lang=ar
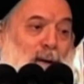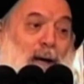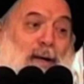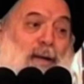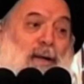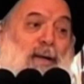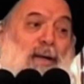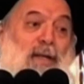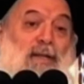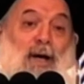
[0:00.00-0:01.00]
لكن
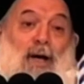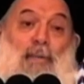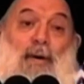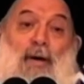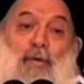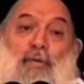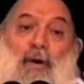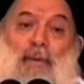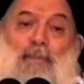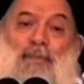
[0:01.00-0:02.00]
لصاحب حرفة